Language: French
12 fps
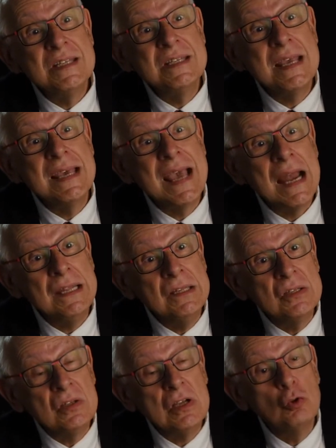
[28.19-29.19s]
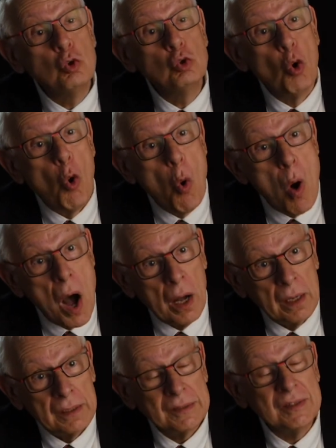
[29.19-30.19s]
d'égalité de
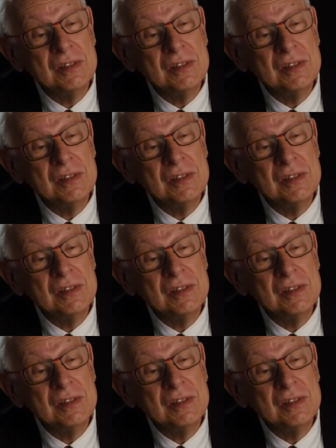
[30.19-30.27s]
droit,